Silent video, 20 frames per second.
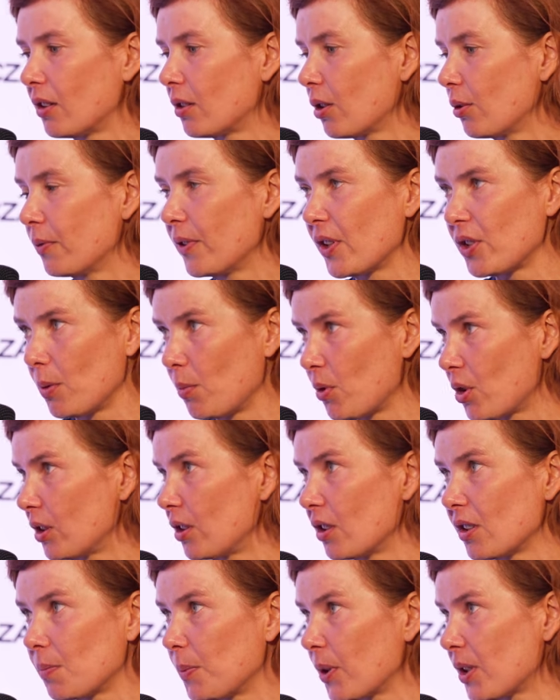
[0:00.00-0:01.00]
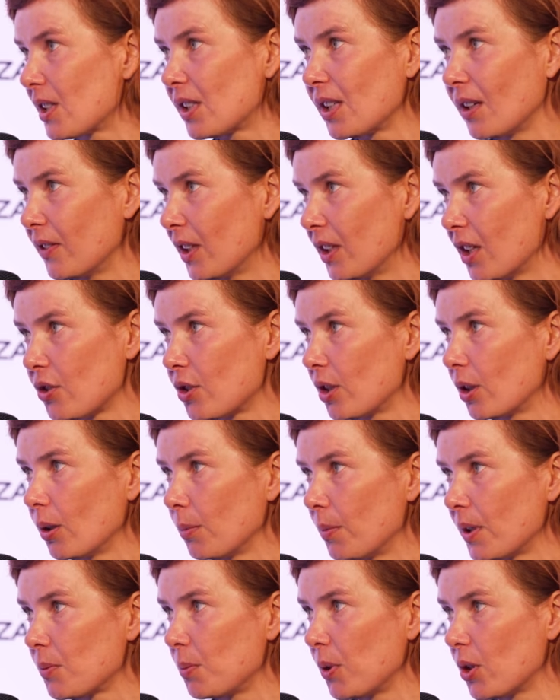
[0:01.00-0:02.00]
to uważam, że to jest podstawa
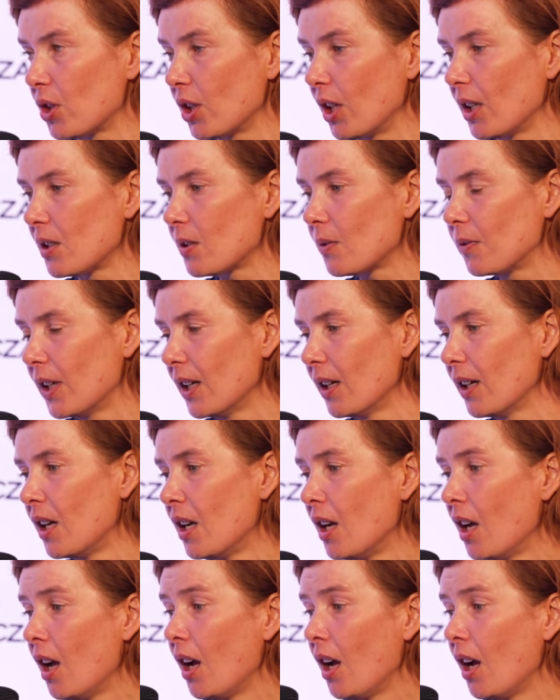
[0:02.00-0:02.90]
naszego bezpieczeństwa.